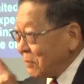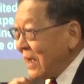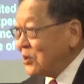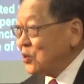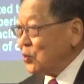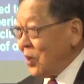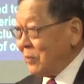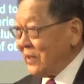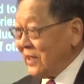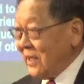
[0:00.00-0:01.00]
帮助我。
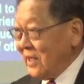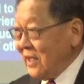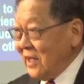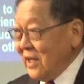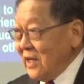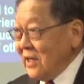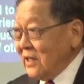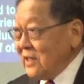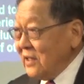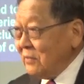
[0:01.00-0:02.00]

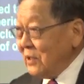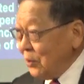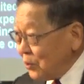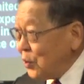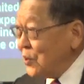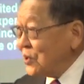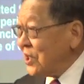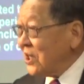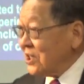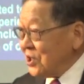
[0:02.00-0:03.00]
牛顿是
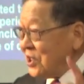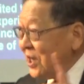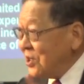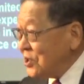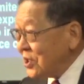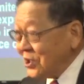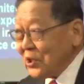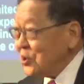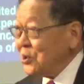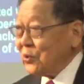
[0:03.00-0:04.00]
一个虔诚的
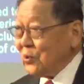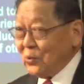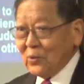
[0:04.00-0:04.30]
基督徒，